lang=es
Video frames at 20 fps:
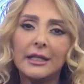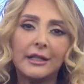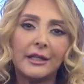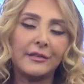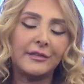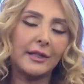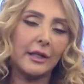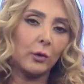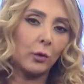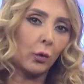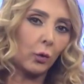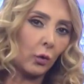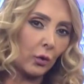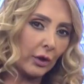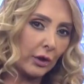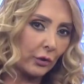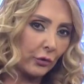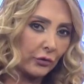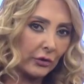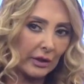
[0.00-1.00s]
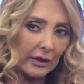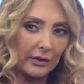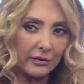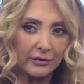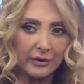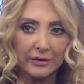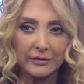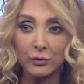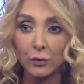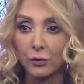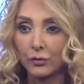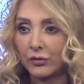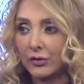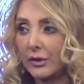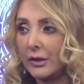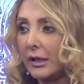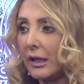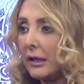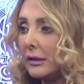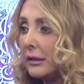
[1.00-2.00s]
Y que si el jugo de no sé qué es
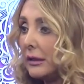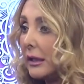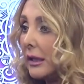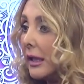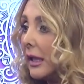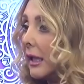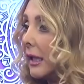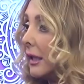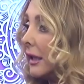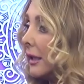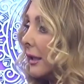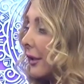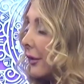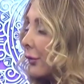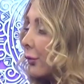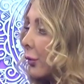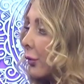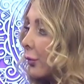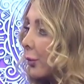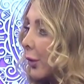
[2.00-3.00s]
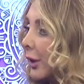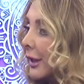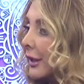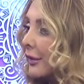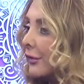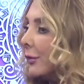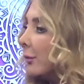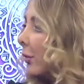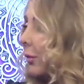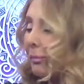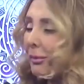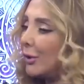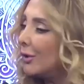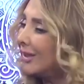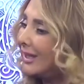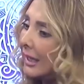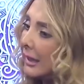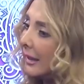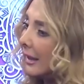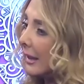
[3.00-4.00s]
antioxidante y que eso es buenísimo. Pero
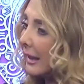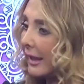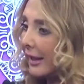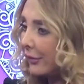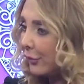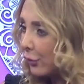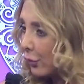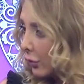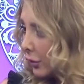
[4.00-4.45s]
en realidad, ¿qué